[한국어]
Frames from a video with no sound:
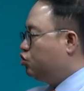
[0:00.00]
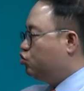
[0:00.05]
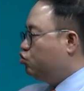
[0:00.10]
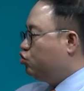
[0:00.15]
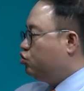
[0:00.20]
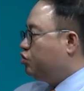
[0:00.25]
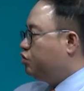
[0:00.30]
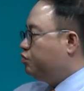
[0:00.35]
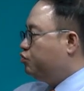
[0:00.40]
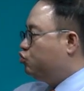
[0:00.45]

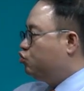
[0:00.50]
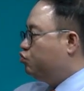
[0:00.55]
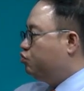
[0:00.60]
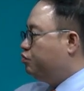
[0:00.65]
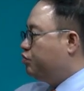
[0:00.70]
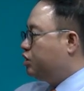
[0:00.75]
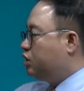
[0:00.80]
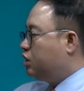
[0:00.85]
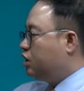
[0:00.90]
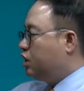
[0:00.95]
취업
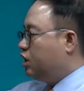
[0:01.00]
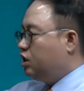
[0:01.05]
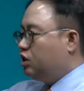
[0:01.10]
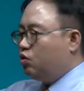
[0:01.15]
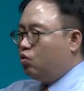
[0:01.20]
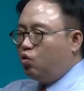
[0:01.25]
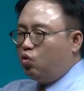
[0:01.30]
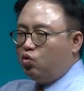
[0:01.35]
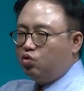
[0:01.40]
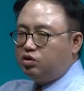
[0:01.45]
준비 기간이
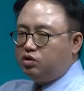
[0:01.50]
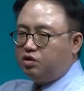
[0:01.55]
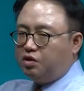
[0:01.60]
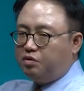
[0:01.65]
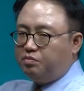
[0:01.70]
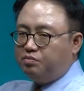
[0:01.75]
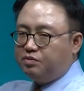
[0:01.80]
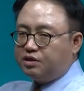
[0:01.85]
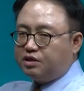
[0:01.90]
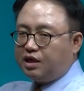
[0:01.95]

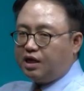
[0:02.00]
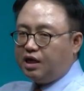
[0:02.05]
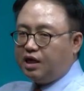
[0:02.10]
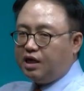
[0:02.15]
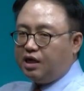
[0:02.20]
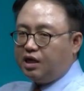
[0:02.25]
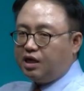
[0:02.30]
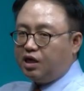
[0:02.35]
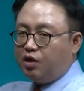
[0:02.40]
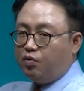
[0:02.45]

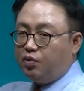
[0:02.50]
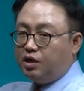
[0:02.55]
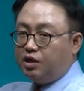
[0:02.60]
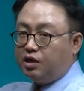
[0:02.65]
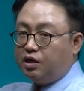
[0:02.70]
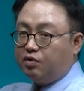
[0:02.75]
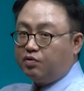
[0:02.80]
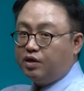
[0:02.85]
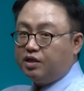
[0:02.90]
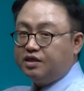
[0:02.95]

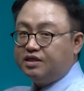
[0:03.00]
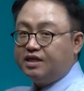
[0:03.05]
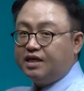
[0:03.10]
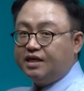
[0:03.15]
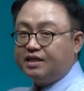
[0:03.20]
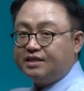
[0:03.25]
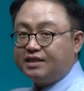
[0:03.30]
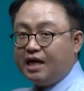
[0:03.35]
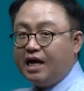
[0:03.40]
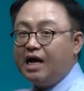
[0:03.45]
5.4개월이라고
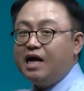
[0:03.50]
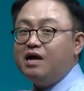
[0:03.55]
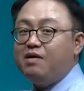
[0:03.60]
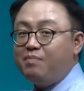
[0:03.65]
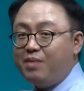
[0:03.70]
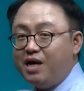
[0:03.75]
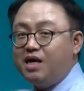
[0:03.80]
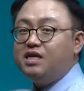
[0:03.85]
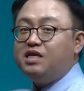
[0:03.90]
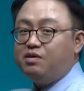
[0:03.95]
하는데
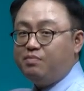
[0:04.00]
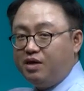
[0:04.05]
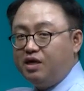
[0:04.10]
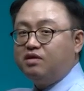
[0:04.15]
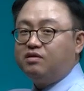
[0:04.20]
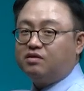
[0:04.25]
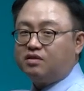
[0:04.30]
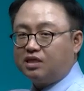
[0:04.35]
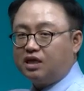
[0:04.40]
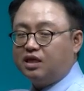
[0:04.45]
상반기만
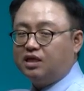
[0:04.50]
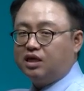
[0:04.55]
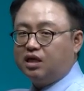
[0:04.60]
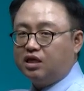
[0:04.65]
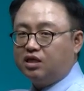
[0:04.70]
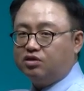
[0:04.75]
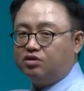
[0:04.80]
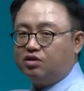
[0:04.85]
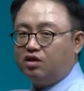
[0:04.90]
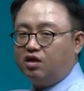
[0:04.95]
그렇다는
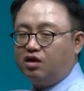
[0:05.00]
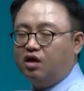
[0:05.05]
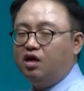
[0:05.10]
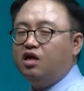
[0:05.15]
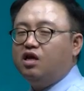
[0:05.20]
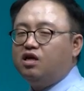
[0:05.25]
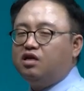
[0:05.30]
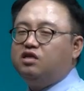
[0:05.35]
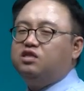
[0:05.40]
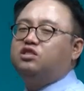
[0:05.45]
얘기죠.
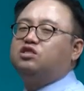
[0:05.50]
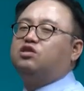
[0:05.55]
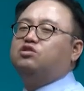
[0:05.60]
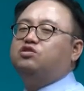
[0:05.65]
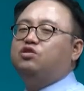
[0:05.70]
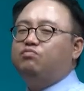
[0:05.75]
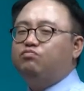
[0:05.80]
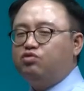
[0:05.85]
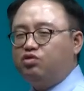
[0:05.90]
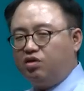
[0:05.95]
그
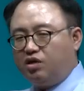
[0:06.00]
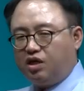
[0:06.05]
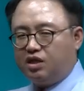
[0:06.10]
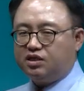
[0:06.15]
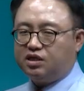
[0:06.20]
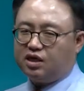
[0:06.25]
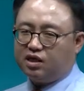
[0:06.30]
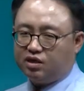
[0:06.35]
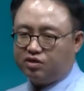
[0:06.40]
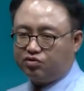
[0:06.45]
전년부터
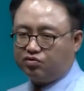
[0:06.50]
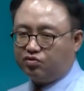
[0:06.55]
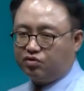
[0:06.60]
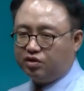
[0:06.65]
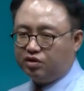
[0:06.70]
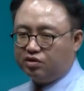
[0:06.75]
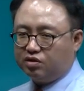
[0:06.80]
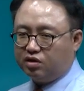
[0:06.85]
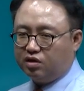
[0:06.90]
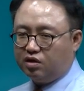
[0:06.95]
계산할 수도
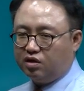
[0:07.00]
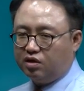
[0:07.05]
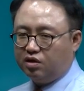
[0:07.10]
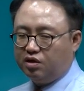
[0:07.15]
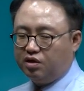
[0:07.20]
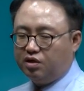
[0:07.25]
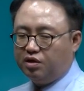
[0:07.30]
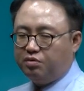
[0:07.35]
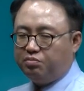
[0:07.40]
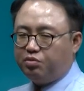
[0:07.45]
있죠.
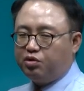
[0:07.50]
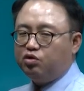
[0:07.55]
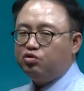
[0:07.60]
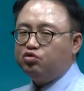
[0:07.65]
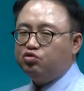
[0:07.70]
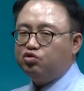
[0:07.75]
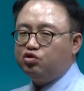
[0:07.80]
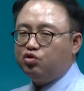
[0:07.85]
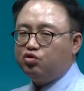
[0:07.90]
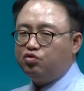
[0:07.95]

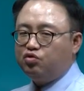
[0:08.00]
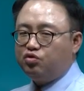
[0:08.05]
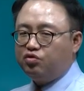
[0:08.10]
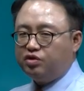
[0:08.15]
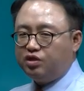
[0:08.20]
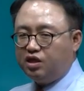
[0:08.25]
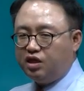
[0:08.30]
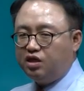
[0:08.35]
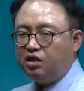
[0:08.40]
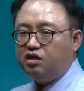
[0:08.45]

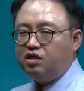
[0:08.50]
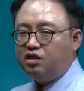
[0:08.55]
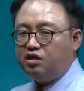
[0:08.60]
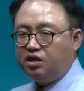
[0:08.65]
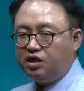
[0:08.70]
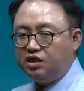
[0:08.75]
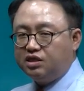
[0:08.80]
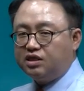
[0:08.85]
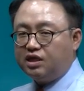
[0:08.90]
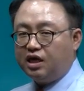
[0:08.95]
평균적으로는 1년
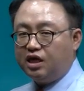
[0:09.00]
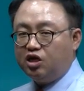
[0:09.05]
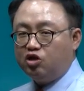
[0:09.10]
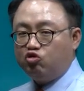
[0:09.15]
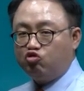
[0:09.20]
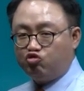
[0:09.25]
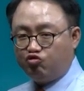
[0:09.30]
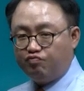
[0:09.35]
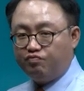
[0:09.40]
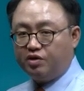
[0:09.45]

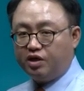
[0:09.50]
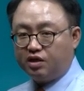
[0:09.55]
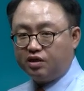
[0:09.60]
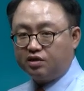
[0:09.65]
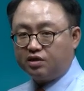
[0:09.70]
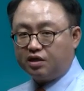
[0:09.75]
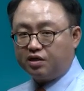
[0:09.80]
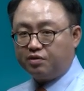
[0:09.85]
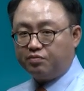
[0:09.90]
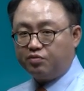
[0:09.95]
이상 준비하는
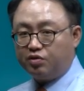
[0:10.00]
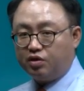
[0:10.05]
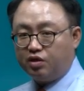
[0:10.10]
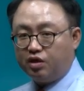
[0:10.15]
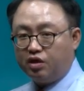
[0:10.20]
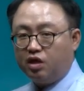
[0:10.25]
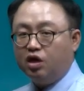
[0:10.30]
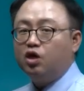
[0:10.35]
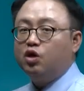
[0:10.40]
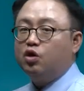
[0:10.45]

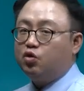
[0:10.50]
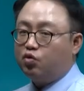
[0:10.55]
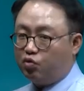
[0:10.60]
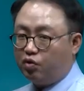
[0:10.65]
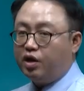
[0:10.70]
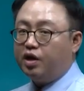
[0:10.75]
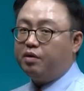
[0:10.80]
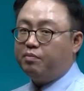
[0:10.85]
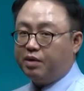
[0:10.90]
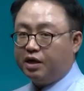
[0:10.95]
사람들이
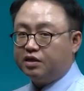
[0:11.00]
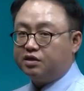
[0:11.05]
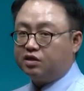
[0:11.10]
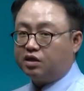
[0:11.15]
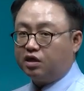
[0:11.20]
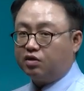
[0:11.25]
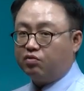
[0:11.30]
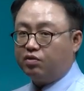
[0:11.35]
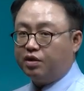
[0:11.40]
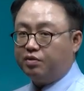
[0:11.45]
꽤
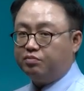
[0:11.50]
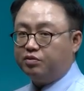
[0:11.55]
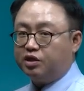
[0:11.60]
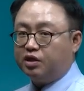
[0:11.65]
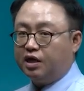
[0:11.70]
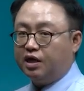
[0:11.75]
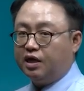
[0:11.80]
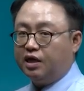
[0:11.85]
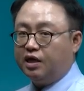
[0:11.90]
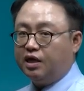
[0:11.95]
많다고
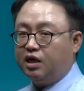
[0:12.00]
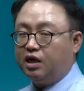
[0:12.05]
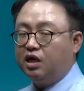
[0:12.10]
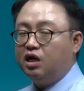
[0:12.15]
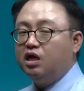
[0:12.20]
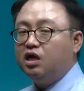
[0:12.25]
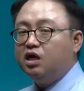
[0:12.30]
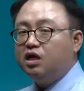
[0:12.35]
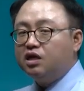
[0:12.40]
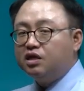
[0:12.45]
합니다.
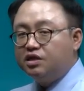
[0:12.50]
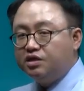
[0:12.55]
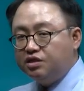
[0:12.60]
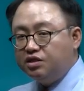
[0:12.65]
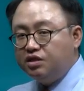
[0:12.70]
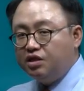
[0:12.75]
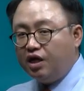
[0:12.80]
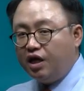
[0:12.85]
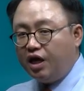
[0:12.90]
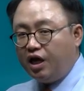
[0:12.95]

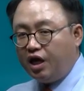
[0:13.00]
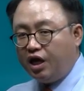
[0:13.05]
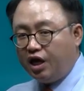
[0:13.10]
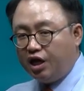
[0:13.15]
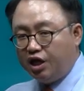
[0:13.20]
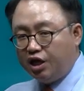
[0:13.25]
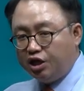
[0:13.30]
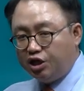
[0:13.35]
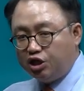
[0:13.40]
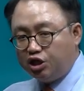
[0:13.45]
근데
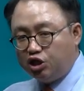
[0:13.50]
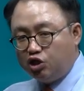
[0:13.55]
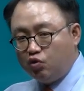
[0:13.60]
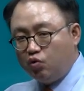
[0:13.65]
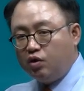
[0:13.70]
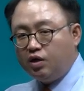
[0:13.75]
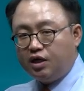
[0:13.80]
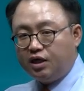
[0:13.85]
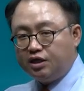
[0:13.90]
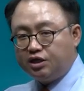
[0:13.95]

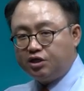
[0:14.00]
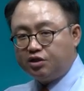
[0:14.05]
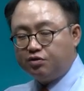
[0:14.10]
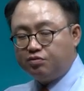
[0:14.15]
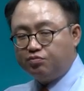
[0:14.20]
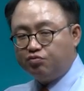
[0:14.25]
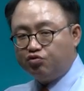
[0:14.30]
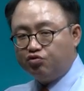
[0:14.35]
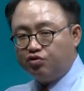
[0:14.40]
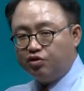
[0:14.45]

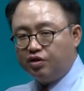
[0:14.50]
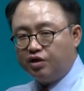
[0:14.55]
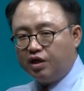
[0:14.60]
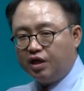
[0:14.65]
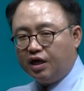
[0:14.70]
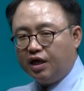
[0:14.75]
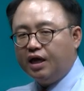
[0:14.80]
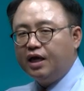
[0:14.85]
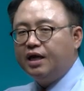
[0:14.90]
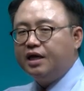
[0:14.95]
지원하시는
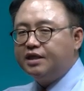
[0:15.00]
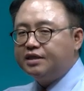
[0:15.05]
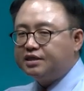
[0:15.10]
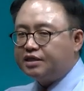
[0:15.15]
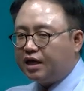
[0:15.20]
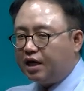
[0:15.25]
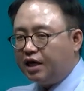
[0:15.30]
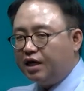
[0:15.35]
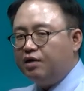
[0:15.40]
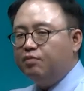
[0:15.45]
분들이
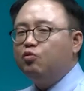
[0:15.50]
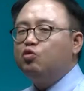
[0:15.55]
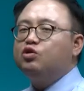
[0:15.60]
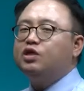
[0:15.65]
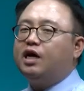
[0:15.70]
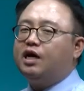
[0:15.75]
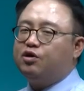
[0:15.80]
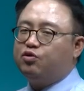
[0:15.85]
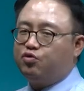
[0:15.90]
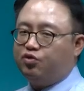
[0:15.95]
잘못
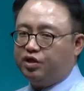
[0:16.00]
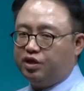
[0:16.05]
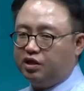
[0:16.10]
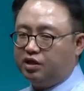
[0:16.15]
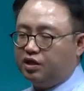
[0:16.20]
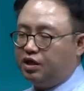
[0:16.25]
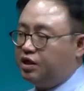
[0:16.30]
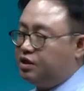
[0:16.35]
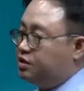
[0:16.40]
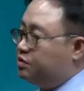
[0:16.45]
알고 있는
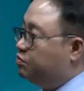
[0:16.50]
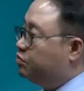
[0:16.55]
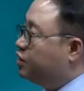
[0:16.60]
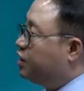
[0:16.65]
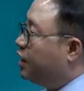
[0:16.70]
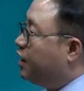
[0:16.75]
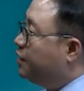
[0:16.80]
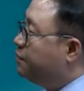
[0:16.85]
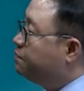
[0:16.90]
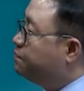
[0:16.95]
게
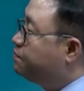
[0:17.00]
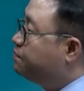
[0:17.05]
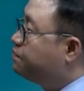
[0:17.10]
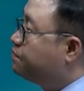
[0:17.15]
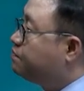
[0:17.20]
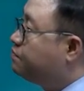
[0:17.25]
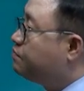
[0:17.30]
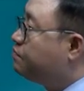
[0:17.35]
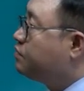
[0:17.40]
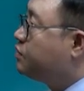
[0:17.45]
있습니다.
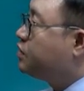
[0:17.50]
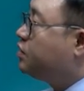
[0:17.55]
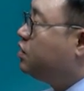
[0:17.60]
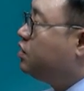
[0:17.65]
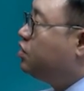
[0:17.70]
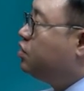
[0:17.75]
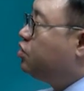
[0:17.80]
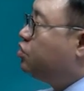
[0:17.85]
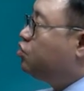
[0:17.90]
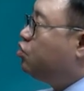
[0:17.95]

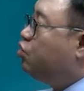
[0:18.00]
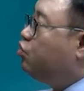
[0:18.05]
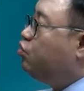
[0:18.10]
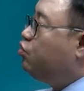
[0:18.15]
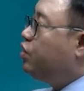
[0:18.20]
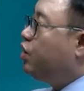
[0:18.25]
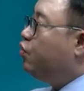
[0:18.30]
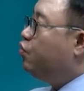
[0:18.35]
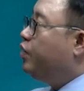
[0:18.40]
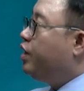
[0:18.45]

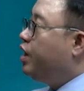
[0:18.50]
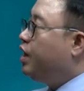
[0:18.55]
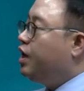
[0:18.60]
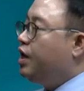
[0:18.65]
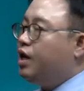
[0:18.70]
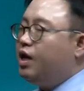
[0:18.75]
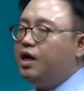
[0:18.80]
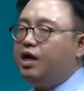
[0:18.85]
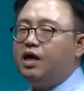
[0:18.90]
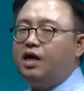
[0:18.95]
서류에
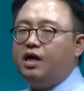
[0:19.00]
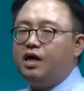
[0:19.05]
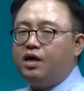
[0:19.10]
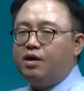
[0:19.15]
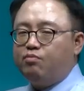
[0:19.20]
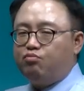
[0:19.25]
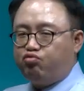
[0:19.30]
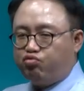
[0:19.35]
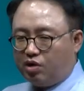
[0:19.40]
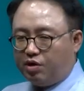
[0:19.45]
왜
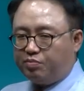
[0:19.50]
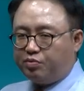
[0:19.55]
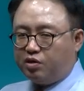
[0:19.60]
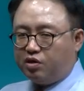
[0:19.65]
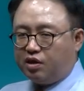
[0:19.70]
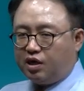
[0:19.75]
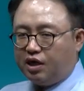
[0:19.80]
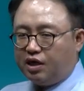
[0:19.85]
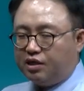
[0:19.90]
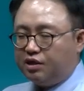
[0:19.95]

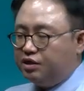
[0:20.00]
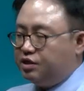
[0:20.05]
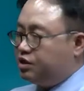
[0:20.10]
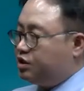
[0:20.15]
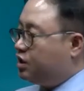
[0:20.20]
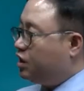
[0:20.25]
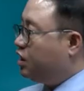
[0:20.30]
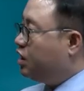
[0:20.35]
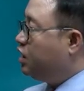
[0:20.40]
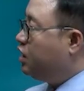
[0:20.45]

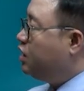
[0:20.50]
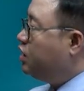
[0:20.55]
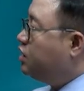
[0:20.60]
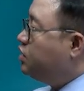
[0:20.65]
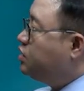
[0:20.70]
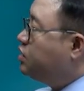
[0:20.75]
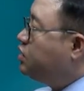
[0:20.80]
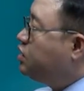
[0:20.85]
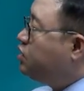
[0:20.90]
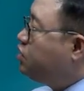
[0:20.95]
불합격하는지
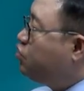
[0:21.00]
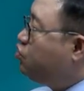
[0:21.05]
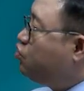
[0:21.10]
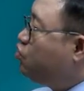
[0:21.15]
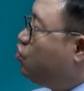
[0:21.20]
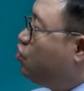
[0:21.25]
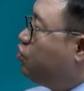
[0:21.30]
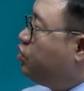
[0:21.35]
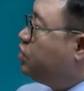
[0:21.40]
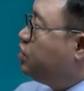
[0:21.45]

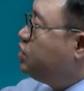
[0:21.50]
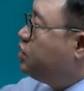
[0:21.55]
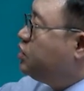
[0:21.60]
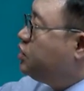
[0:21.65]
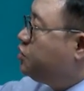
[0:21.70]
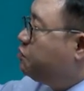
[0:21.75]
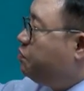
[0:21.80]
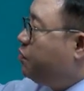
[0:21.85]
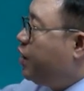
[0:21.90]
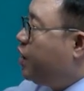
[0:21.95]
스스로는
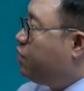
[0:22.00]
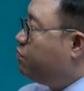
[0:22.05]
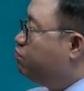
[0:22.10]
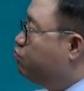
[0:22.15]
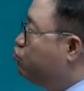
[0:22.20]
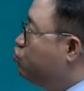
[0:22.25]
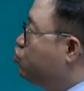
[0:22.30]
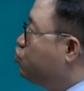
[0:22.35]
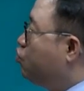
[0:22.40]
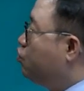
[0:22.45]
스펙
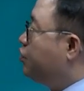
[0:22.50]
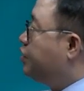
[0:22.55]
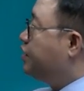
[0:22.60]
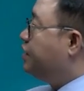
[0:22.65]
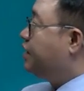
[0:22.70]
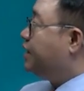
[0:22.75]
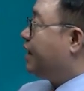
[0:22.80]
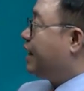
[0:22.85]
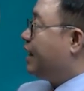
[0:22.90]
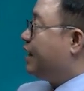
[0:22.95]

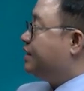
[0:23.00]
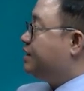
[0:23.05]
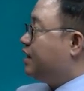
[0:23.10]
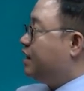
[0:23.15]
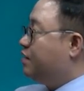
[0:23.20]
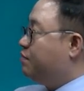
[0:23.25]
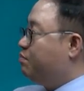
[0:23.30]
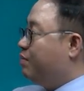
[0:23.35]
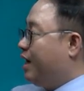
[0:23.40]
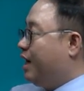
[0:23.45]
부족을
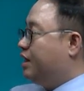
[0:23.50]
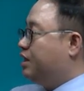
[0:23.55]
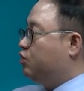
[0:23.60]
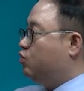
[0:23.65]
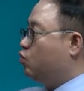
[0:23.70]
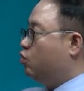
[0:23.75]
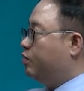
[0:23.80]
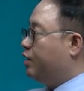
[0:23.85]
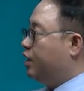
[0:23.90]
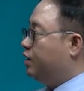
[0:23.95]
가장 많이
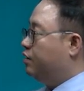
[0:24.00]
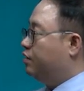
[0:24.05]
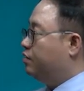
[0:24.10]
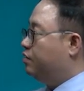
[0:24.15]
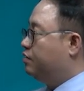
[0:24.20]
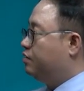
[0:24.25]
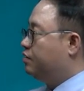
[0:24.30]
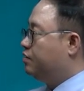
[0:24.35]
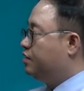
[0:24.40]
꼽아요.